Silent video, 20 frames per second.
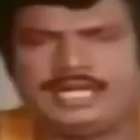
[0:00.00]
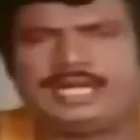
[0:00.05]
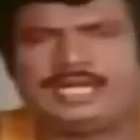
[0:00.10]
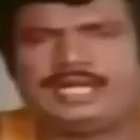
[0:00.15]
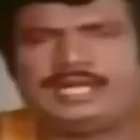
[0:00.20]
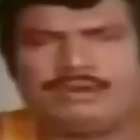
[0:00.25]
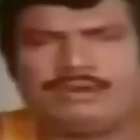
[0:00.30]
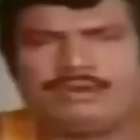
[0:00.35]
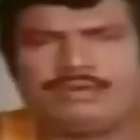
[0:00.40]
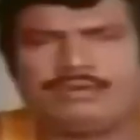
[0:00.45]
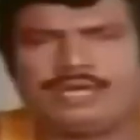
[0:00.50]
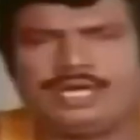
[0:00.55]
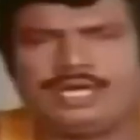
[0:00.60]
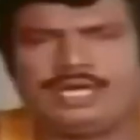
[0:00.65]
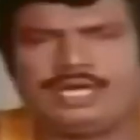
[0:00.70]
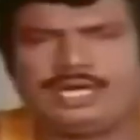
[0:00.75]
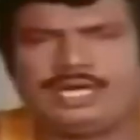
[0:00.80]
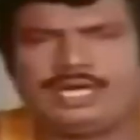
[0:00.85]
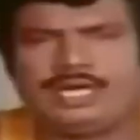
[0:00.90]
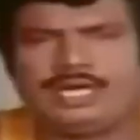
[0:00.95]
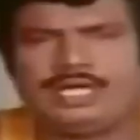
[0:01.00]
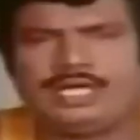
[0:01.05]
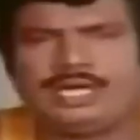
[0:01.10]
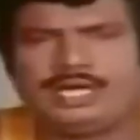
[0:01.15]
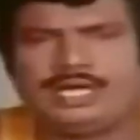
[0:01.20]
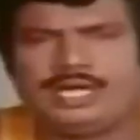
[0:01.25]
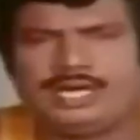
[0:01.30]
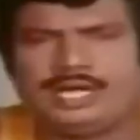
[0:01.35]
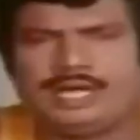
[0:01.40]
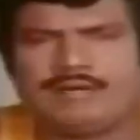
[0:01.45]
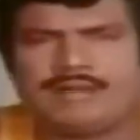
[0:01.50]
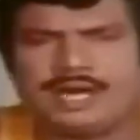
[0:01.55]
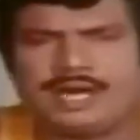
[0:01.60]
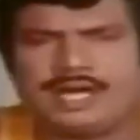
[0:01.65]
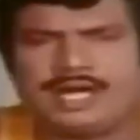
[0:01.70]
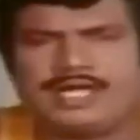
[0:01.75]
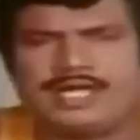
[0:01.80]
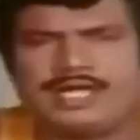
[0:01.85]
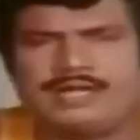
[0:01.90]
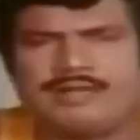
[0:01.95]
தலைக்கறி குழம்பா
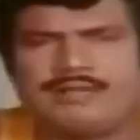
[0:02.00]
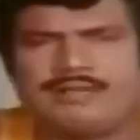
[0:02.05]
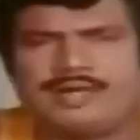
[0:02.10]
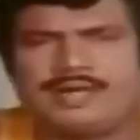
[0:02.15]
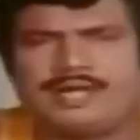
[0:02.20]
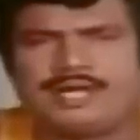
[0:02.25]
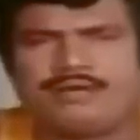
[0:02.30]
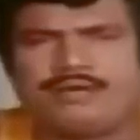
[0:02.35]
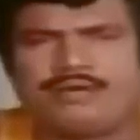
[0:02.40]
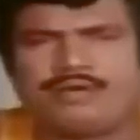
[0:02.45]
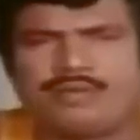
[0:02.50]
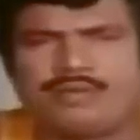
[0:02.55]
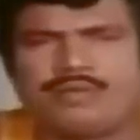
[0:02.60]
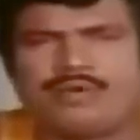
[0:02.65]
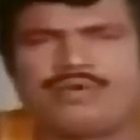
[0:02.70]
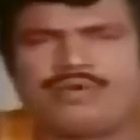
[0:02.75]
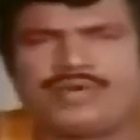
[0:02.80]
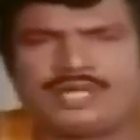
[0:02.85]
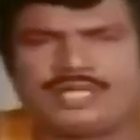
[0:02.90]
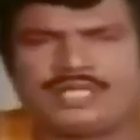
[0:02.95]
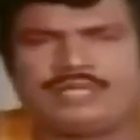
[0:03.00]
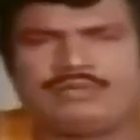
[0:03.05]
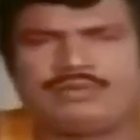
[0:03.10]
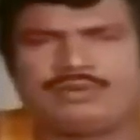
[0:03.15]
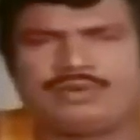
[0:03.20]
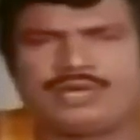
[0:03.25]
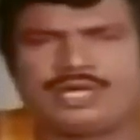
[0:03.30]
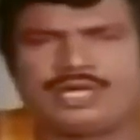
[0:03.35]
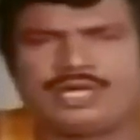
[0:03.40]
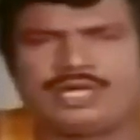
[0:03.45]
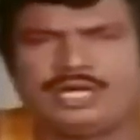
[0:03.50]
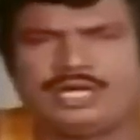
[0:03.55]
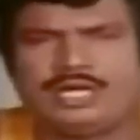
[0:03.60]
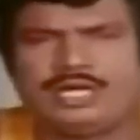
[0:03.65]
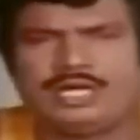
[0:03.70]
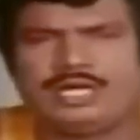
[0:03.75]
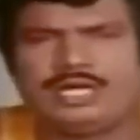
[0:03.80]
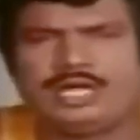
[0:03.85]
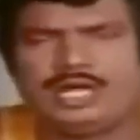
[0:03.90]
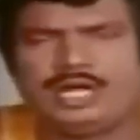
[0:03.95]
மகளை எப்படி நீ கொல்லப்புறம் வரத்தான் போற
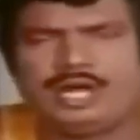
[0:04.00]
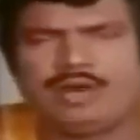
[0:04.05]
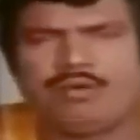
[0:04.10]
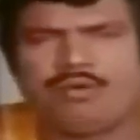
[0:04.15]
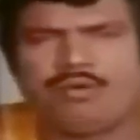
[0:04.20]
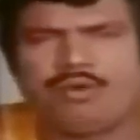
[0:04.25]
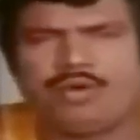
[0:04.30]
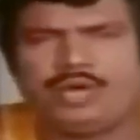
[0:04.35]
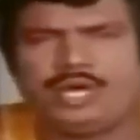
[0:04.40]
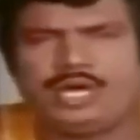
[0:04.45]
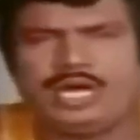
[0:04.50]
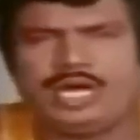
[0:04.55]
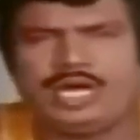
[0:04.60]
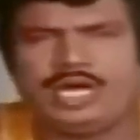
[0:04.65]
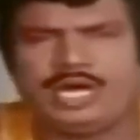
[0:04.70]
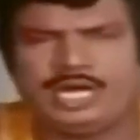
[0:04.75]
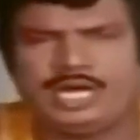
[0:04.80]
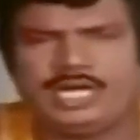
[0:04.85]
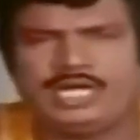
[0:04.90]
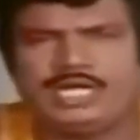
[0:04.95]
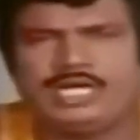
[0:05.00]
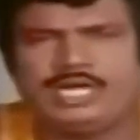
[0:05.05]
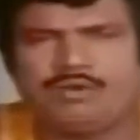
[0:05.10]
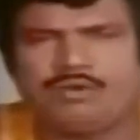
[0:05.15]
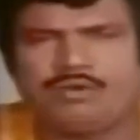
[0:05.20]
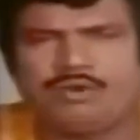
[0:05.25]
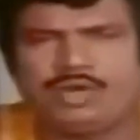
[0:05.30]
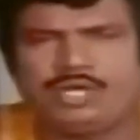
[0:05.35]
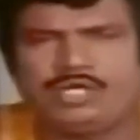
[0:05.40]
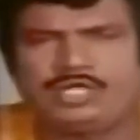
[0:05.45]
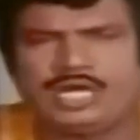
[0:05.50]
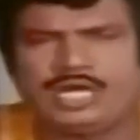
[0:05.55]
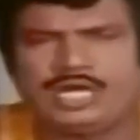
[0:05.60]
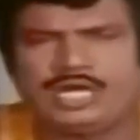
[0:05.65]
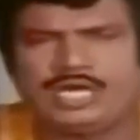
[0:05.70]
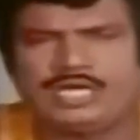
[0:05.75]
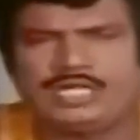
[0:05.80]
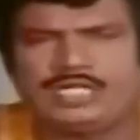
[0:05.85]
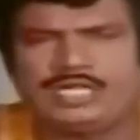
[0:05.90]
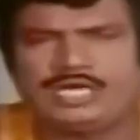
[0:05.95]
ஒரே அடி உன் தலை
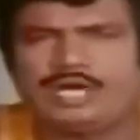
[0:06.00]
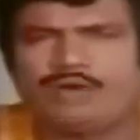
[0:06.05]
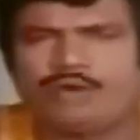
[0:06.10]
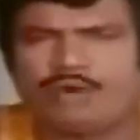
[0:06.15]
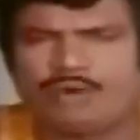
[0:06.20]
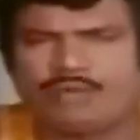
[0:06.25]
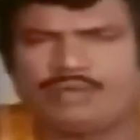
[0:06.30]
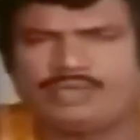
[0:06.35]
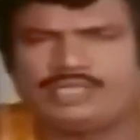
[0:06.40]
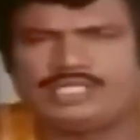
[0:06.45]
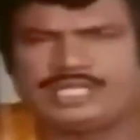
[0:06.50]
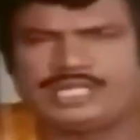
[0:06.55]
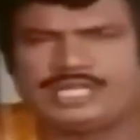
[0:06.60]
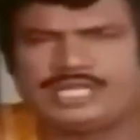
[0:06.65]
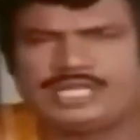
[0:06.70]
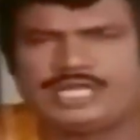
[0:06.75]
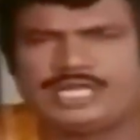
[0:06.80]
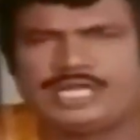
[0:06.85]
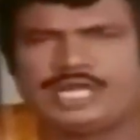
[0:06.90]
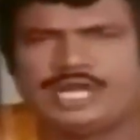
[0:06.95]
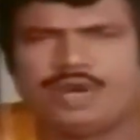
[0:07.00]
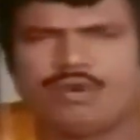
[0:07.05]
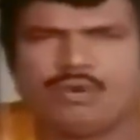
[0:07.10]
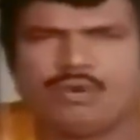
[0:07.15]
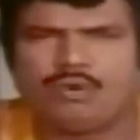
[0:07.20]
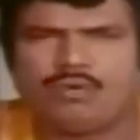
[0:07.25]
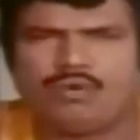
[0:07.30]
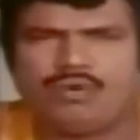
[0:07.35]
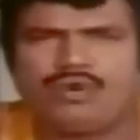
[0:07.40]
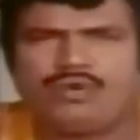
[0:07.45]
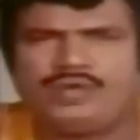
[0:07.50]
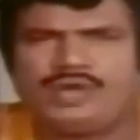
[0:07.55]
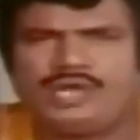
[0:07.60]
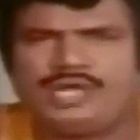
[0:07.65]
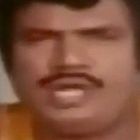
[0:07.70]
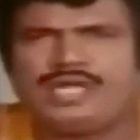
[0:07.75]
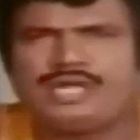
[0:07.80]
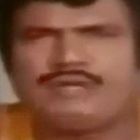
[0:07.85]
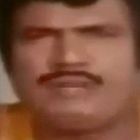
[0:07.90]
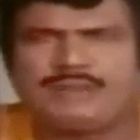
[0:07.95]
எடுத்து நான் குழம்பு வச்சிடறேன் ஒவ்வொரு
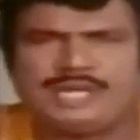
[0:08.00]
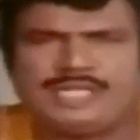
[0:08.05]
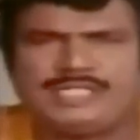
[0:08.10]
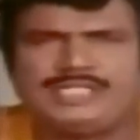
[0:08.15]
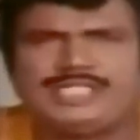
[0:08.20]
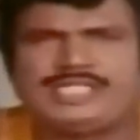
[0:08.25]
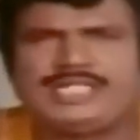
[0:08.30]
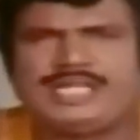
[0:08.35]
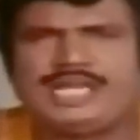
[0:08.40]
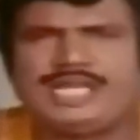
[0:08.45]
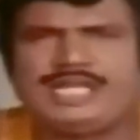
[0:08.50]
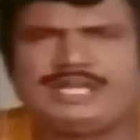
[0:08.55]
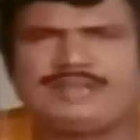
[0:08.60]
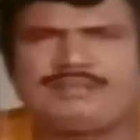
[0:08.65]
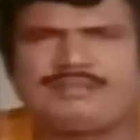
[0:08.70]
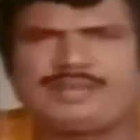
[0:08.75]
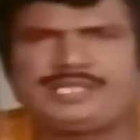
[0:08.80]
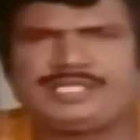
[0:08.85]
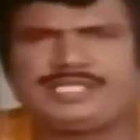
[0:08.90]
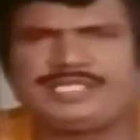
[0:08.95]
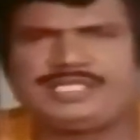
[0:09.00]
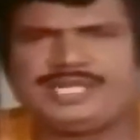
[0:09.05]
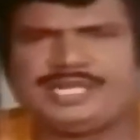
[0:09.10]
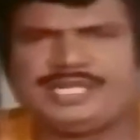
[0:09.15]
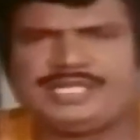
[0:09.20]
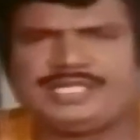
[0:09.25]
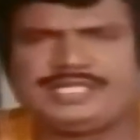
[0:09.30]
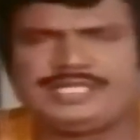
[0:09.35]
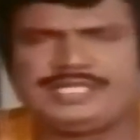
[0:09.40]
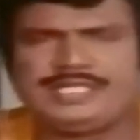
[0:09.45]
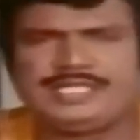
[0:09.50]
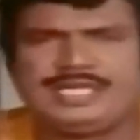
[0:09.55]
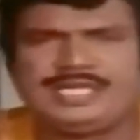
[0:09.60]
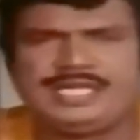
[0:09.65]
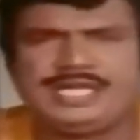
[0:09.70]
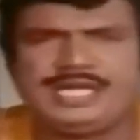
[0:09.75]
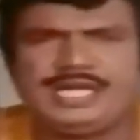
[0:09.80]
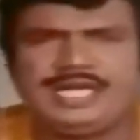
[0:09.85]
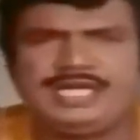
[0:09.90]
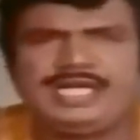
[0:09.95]
வீட்லயும் மச்சினாலதான் பிரச்சனை ஆகும்
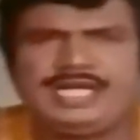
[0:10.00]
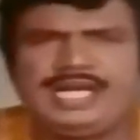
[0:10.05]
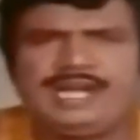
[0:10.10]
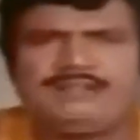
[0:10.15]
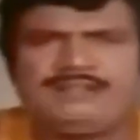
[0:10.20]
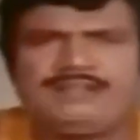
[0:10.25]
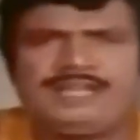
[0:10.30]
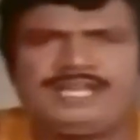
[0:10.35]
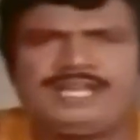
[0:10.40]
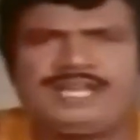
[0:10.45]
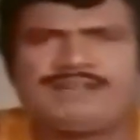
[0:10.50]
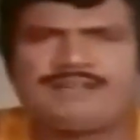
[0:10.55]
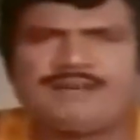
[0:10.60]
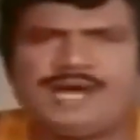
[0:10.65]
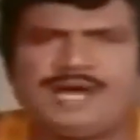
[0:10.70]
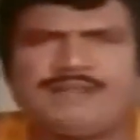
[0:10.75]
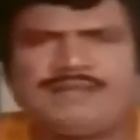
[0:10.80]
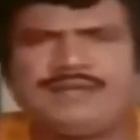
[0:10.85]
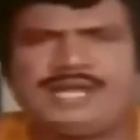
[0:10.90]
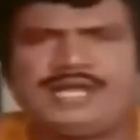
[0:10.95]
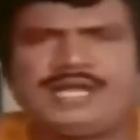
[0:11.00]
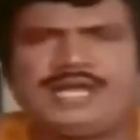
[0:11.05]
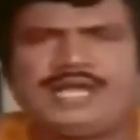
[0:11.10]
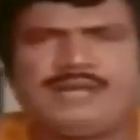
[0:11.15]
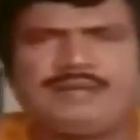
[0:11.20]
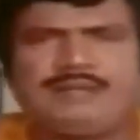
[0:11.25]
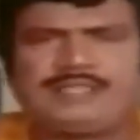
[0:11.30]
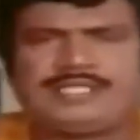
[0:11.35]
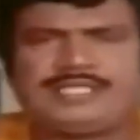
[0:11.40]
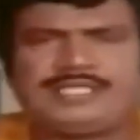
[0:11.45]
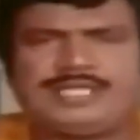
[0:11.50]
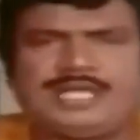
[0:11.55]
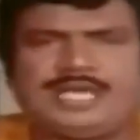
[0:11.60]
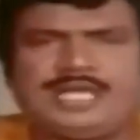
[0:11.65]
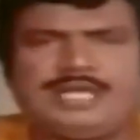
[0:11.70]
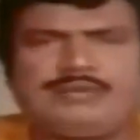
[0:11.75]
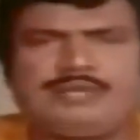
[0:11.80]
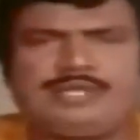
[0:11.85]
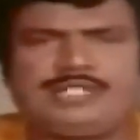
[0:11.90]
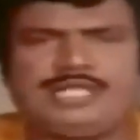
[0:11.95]
என் வீட்டுல மாமியாரால பிரச்சனை ஆகி
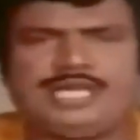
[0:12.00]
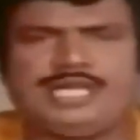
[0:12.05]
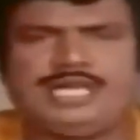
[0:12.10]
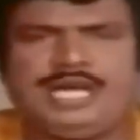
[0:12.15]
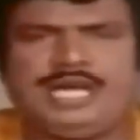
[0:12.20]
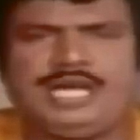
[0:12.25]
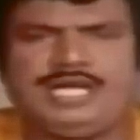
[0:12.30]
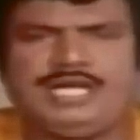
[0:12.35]
போச்சுடா